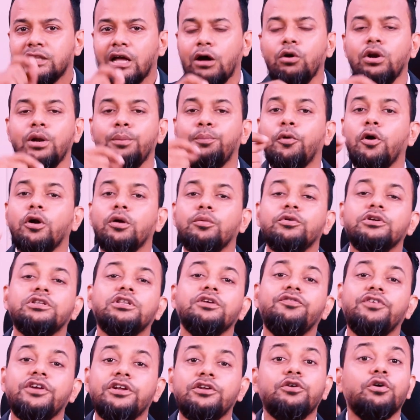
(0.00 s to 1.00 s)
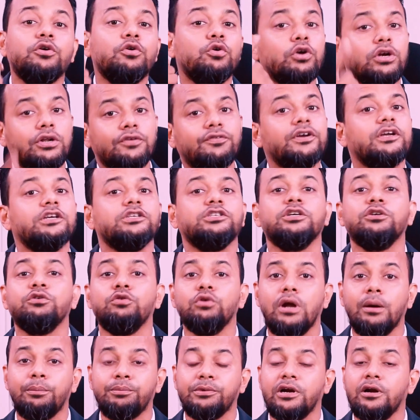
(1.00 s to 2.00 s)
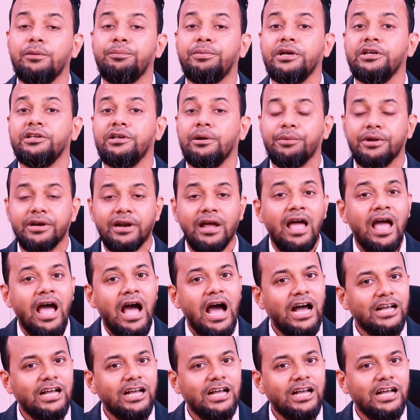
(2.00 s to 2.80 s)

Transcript: তাহলে পরবর্তী ভিডিও নোটিফিকেশনগুলো আপনারা পেয়ে যাবেন